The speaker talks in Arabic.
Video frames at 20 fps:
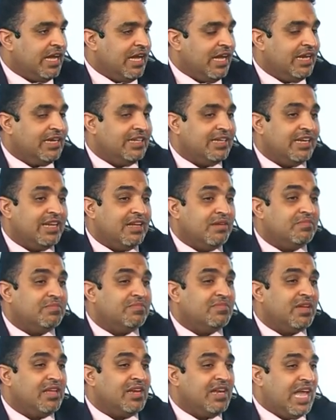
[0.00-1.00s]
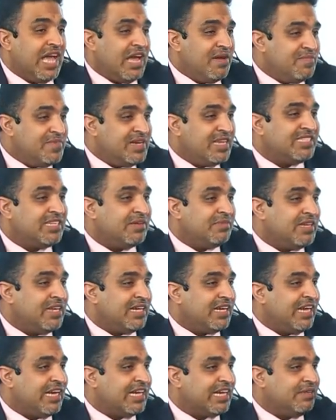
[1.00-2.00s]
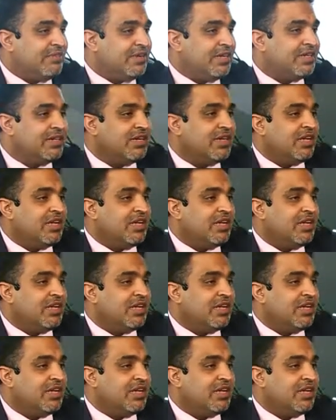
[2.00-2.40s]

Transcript: عالية الأهم نسب النجاح كمان